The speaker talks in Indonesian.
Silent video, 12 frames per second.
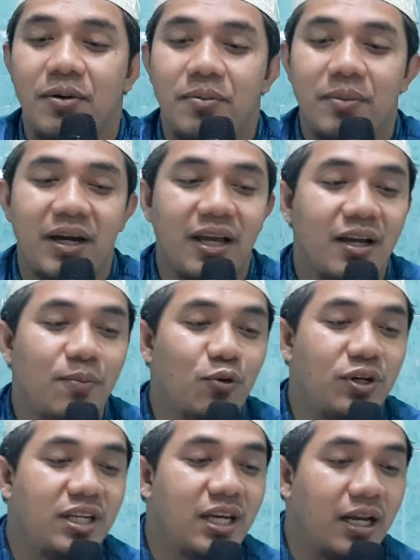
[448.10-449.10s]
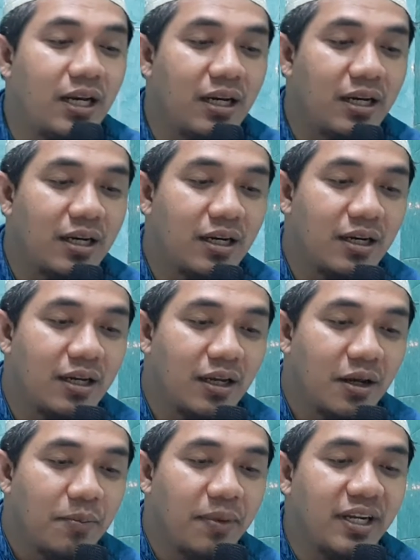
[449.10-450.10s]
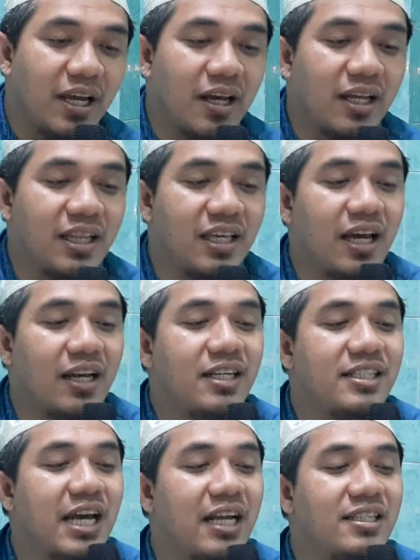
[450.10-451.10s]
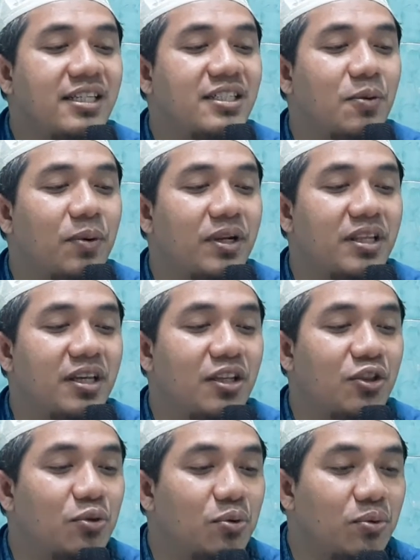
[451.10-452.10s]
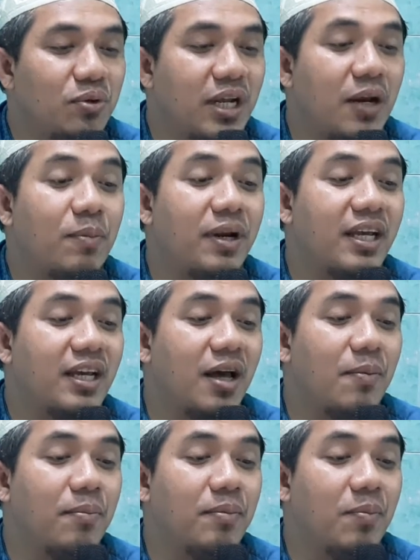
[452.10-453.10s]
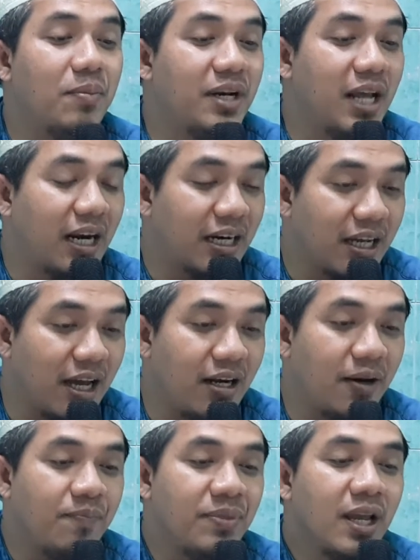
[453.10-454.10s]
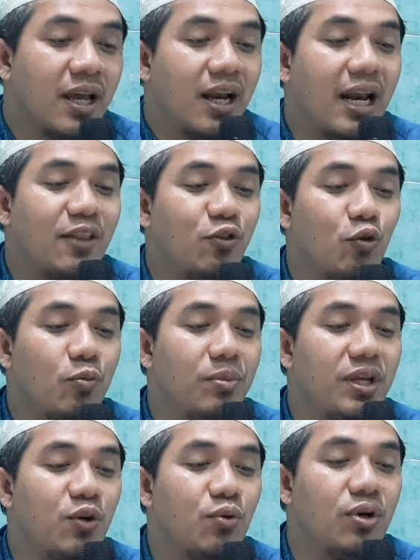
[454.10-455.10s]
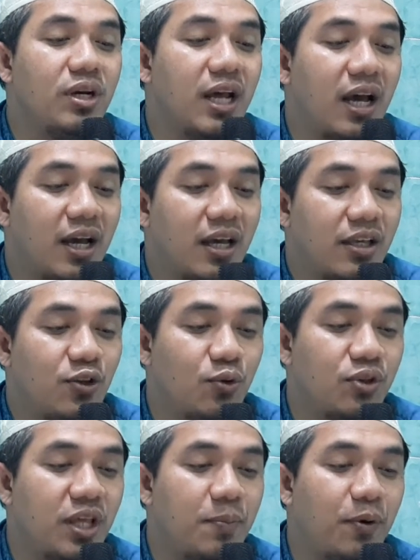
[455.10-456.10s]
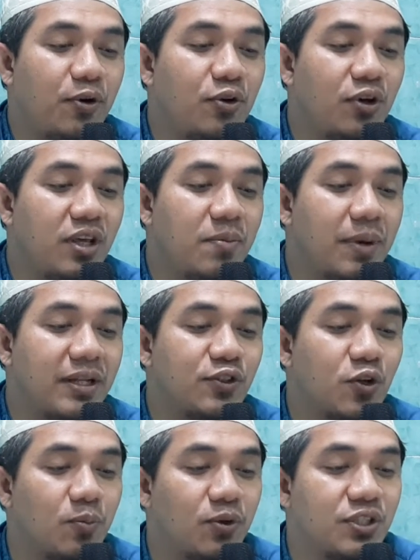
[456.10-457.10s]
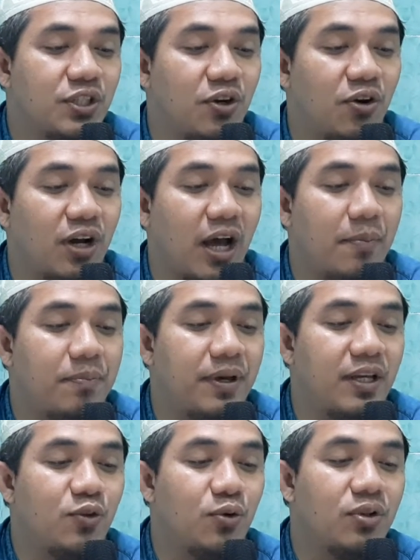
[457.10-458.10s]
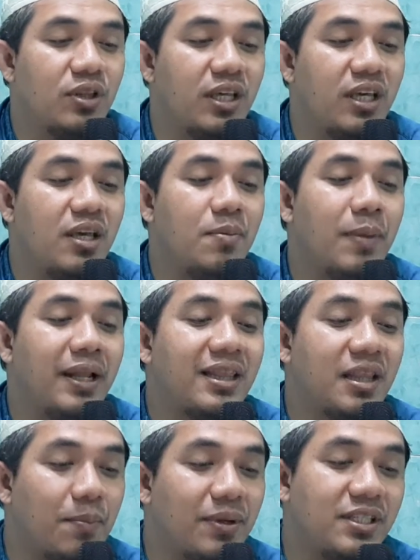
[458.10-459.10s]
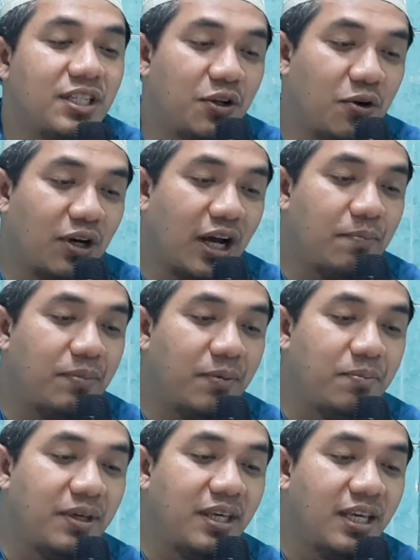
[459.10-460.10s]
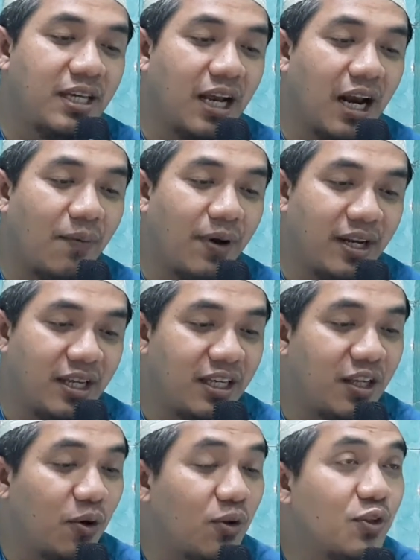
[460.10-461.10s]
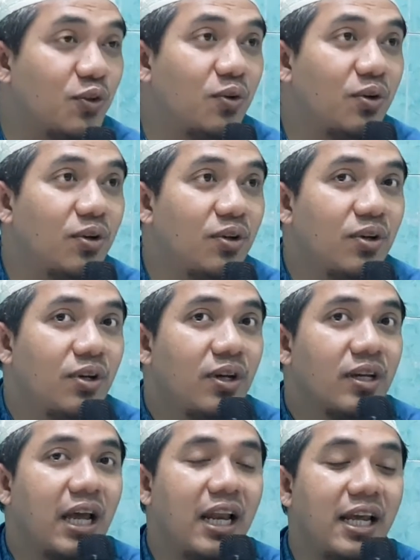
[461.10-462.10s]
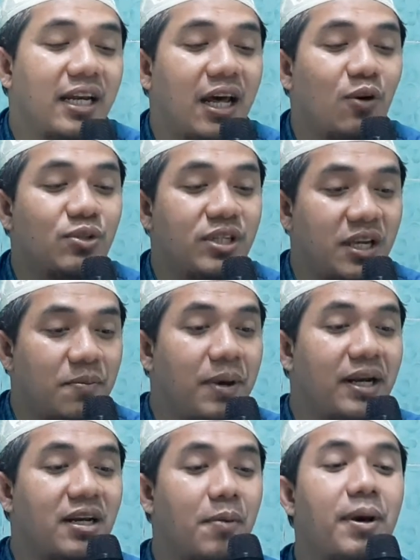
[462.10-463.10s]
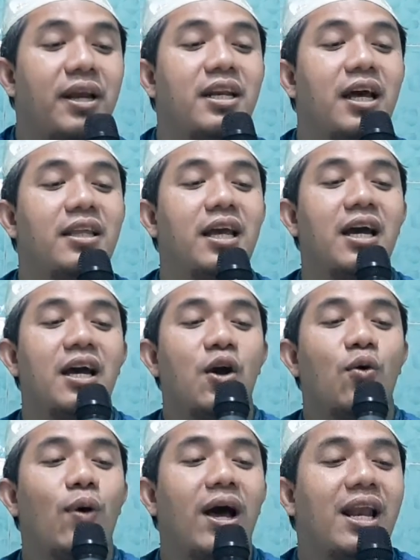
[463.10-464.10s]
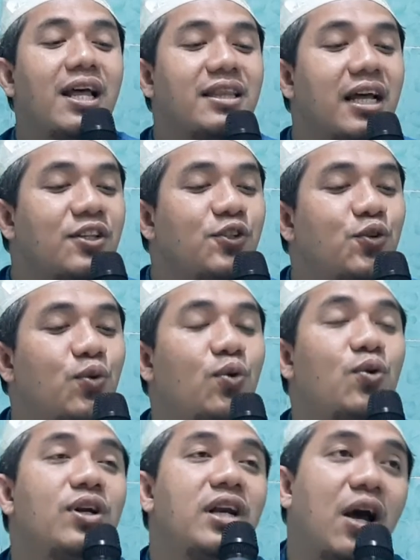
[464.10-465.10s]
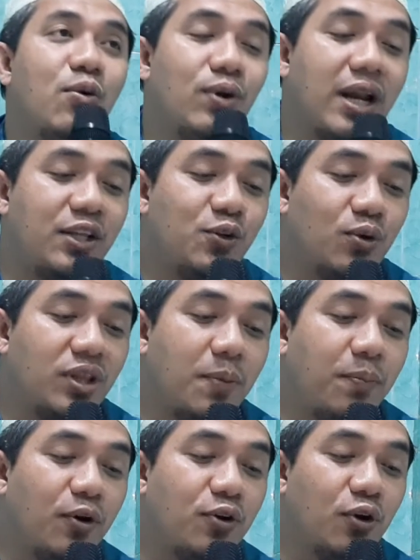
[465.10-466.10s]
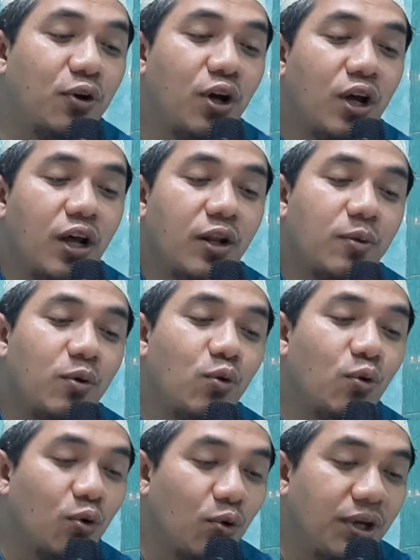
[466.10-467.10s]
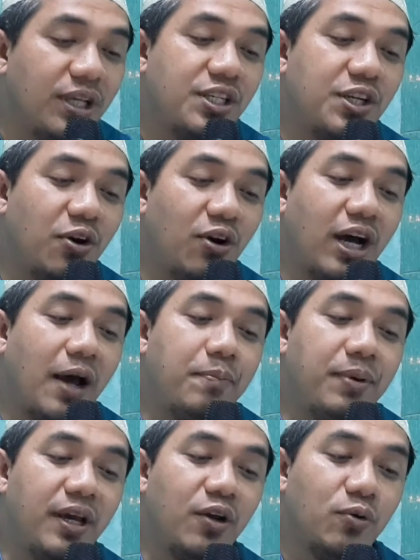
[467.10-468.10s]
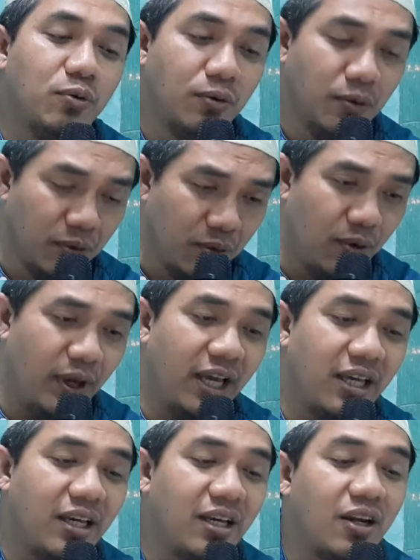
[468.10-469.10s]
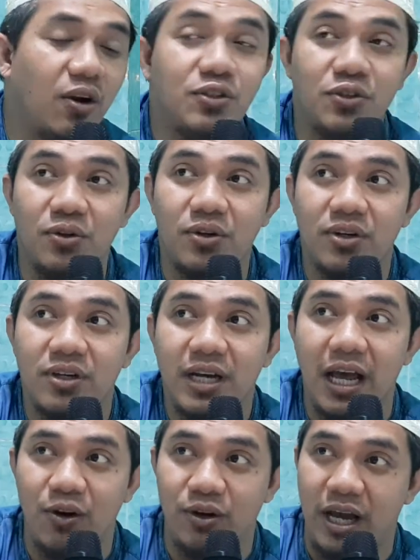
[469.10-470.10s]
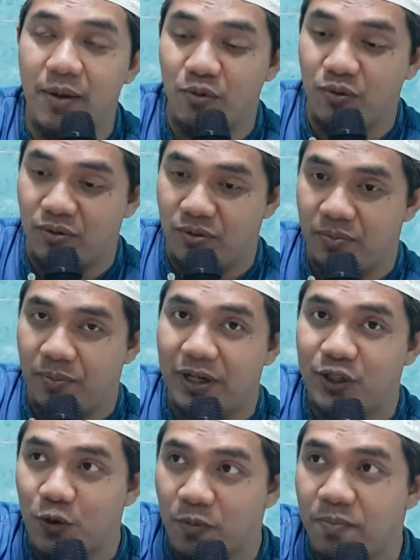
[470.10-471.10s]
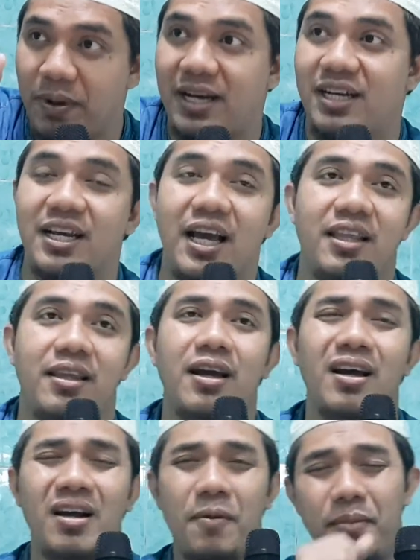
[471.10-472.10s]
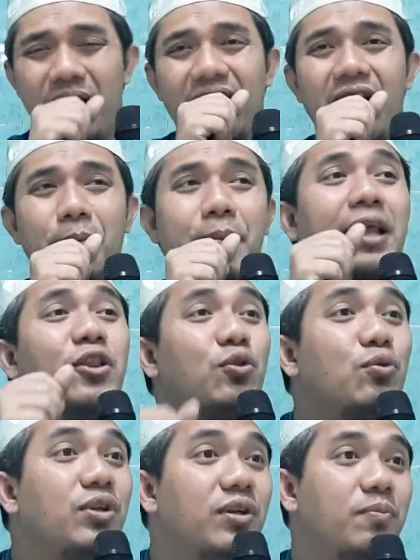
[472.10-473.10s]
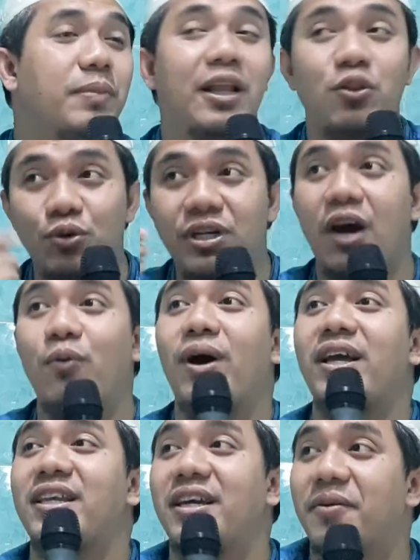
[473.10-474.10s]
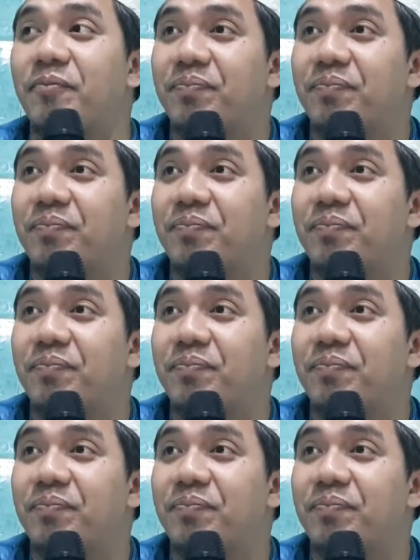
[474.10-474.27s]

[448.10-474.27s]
Maka kemudian mereka ketika dijanji seperti itu dan mereka membenarkan latuk minunna yukti podo iman sopo siro kabe yukti iman temen siro kabe bihi kelawan iki rasul kalian harus iman kepadanya walatan surunnahu lan yukti podo nulungi siro kabeh hulu ing iki rasul kalau kamu berjumpa dengannya maka bantunya bantu dakwahnya